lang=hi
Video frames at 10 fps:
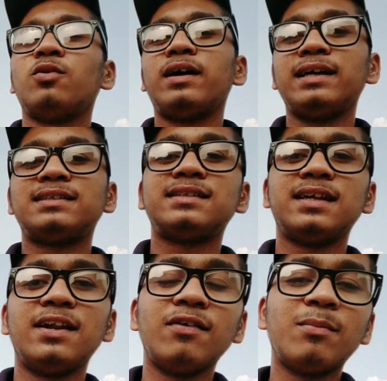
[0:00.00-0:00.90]
तो गाइस
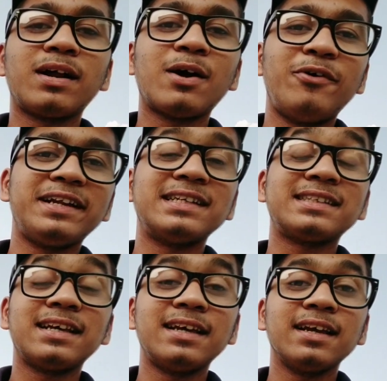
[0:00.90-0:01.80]
नवंबर का वेट
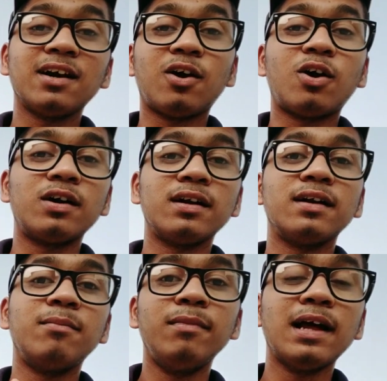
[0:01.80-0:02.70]
करते हैं और
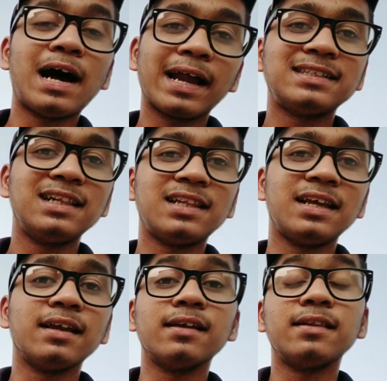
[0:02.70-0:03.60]
आगे
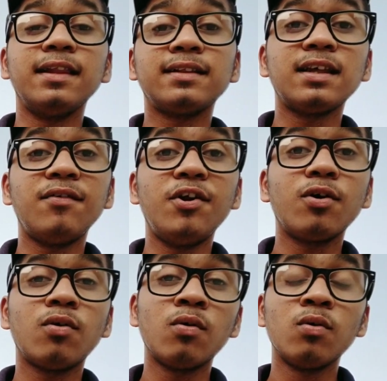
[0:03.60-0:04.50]
चलते हैं देखते हैं
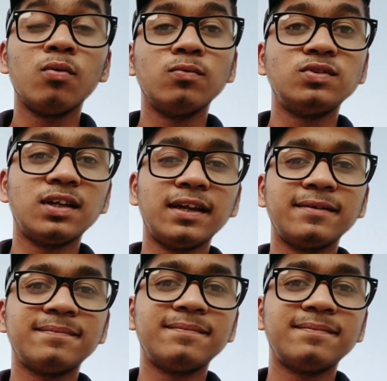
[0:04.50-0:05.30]
वीडियो को चलिए